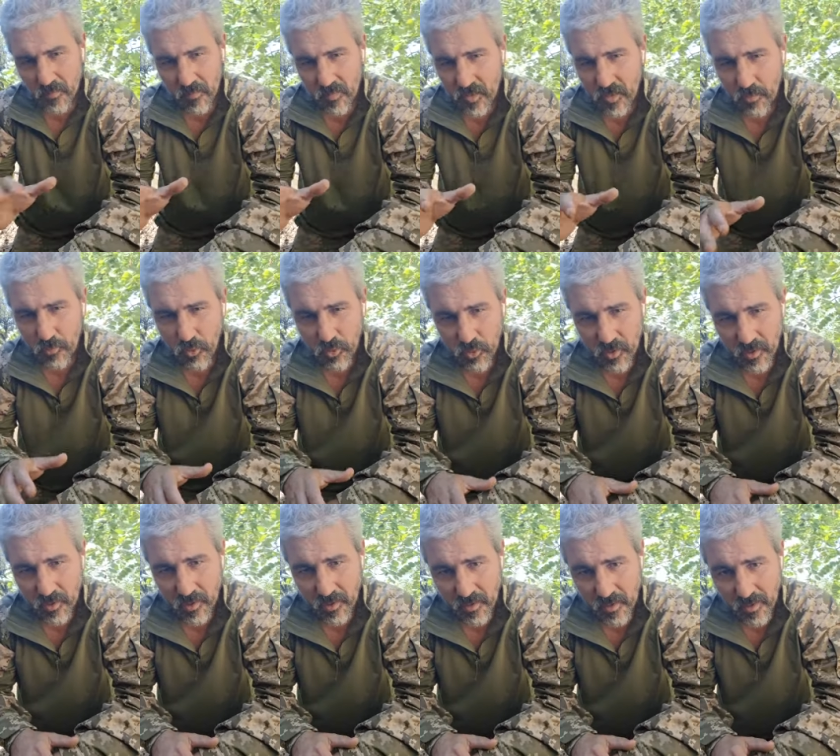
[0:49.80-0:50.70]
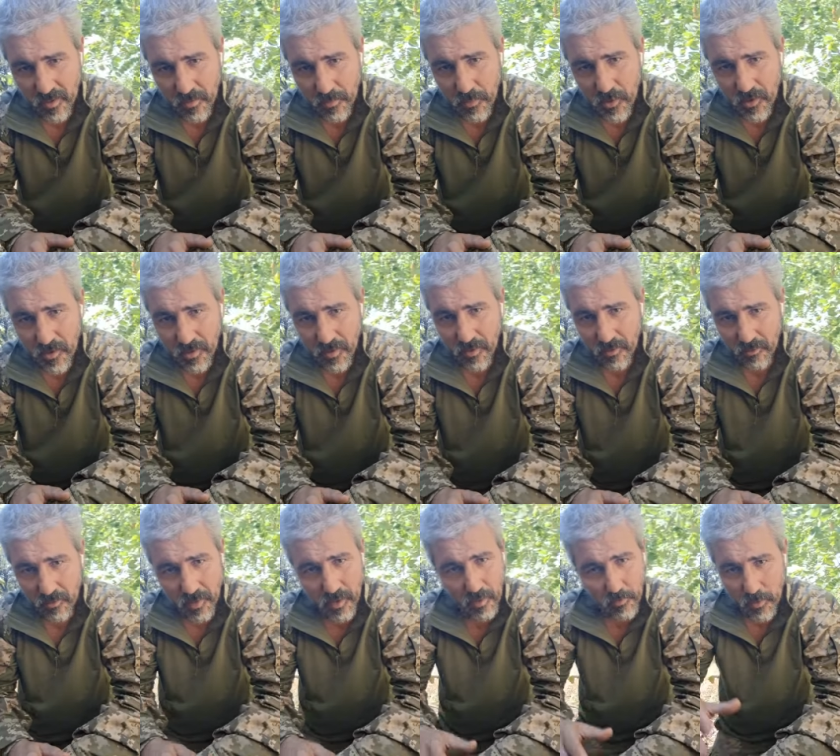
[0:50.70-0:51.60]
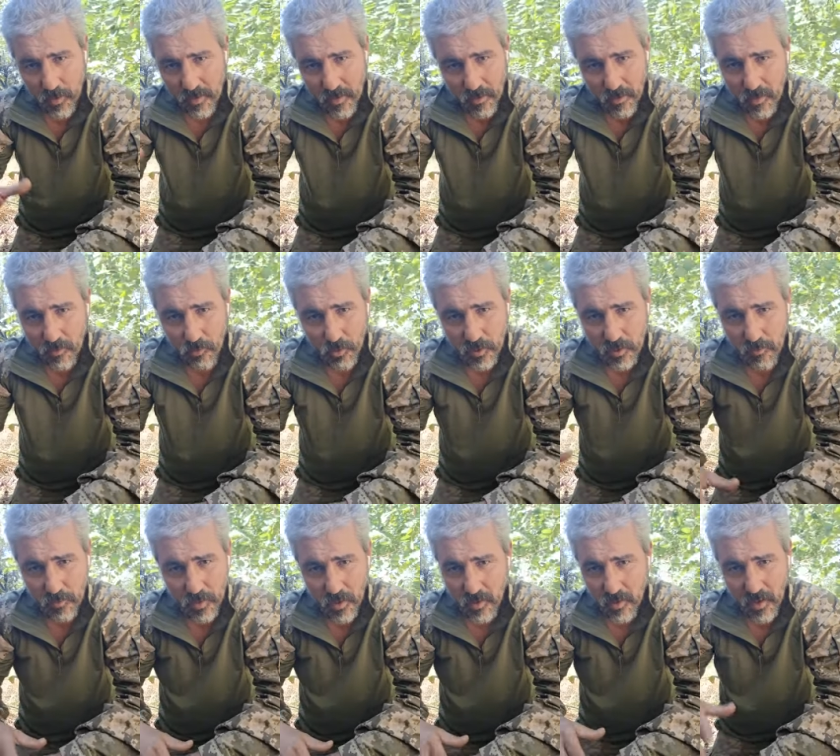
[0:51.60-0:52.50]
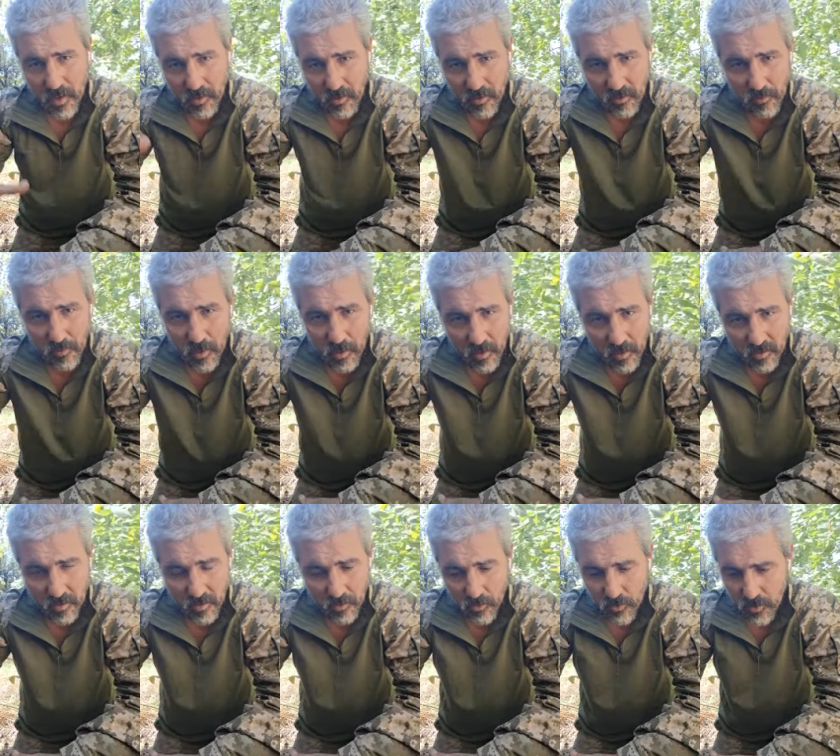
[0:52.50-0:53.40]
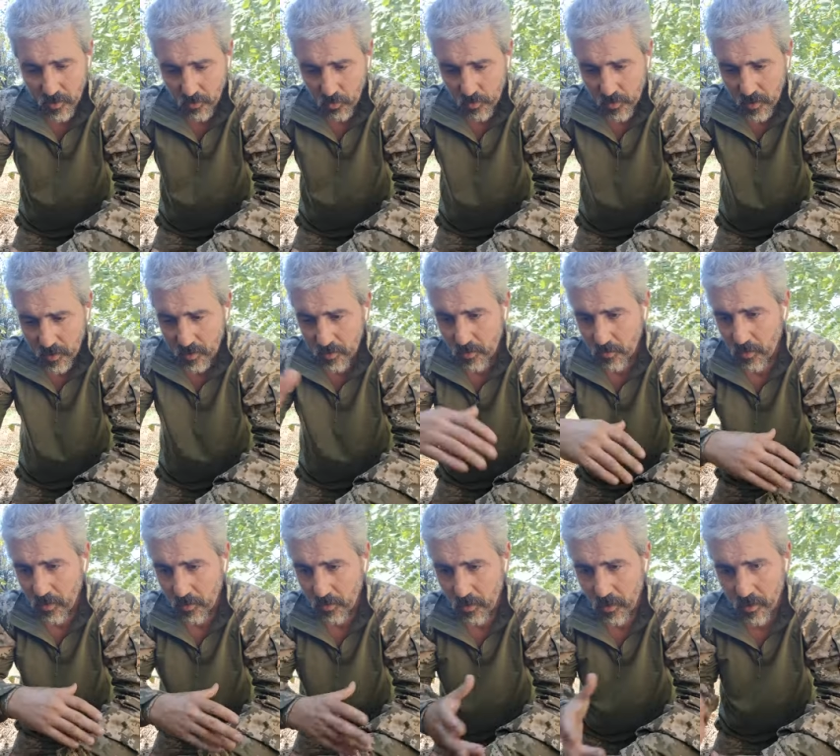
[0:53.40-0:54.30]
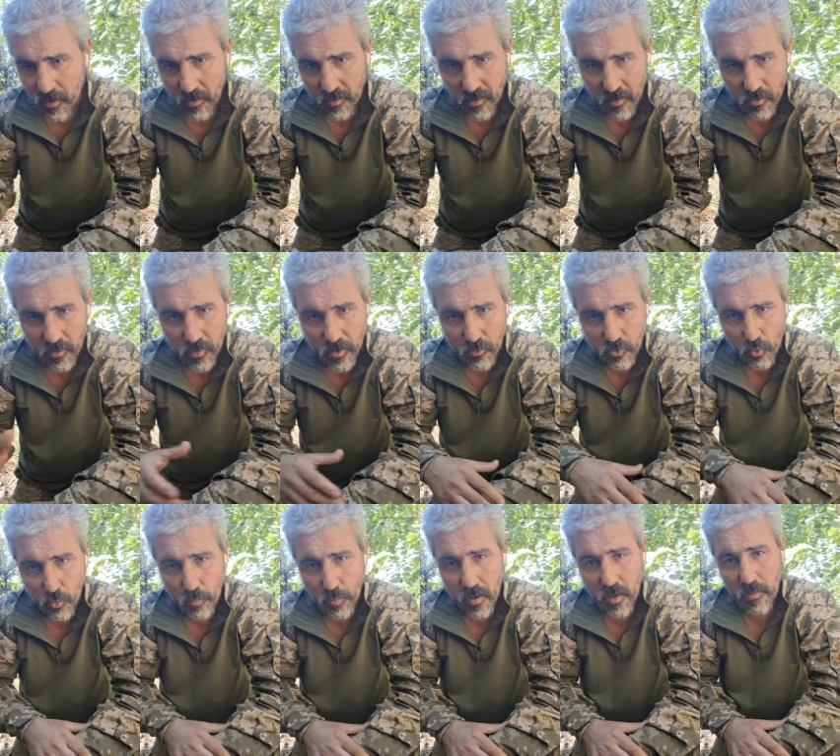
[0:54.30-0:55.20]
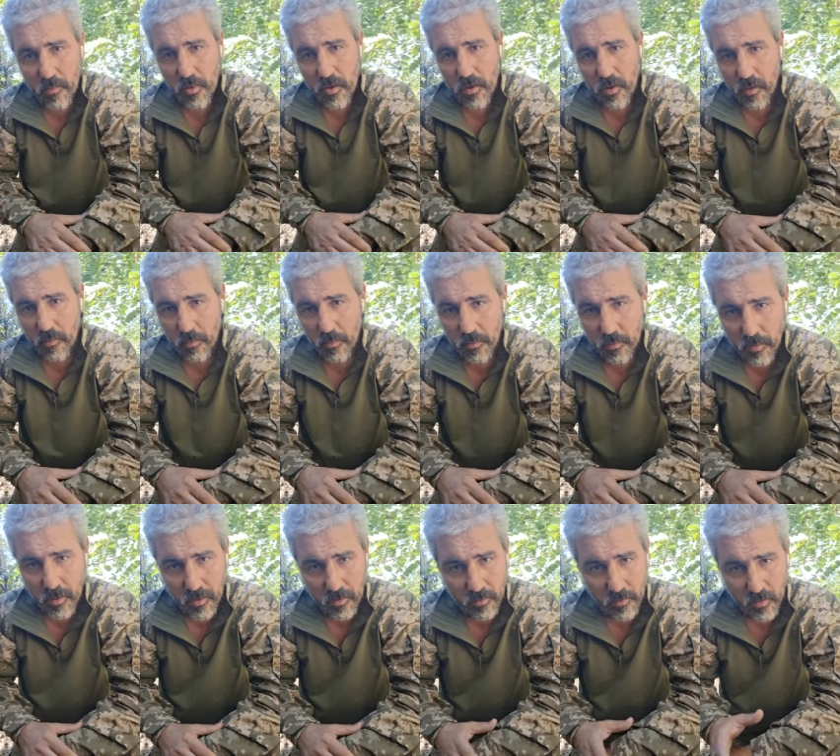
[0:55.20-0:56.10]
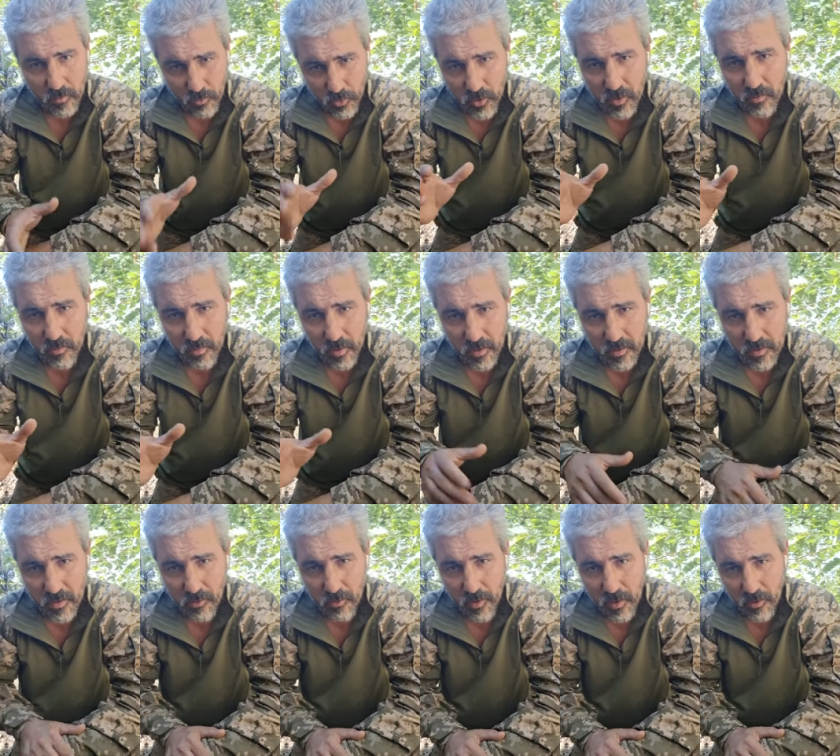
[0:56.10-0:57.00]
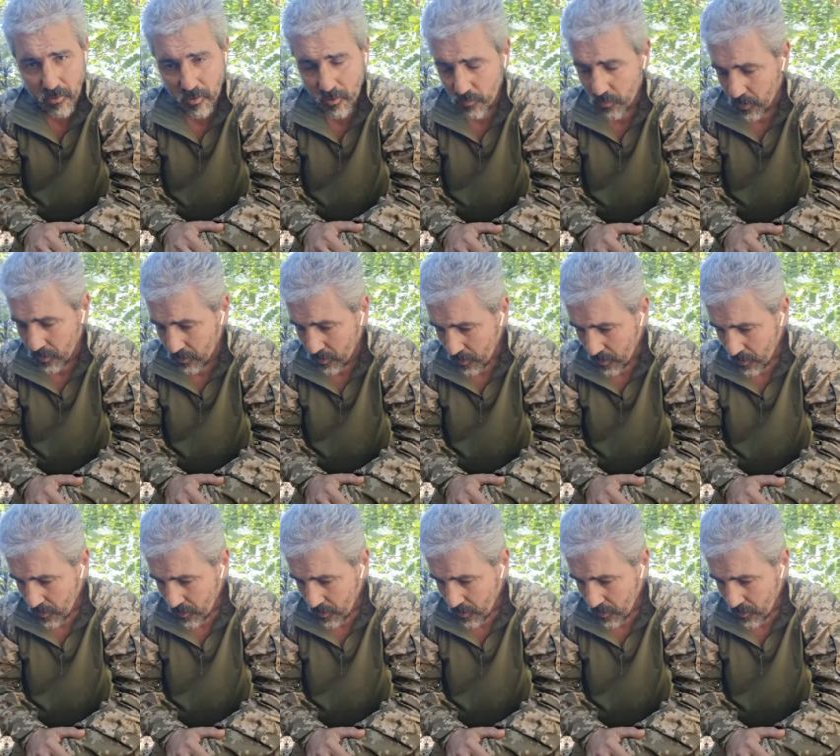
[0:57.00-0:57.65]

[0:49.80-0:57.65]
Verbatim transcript: не буду никаких эпитетов, да, понятно, 8 миллиардов, миллиарды людей умнее тебя, миллиарды людей тупее меня, блин, будем разговаривать, блин,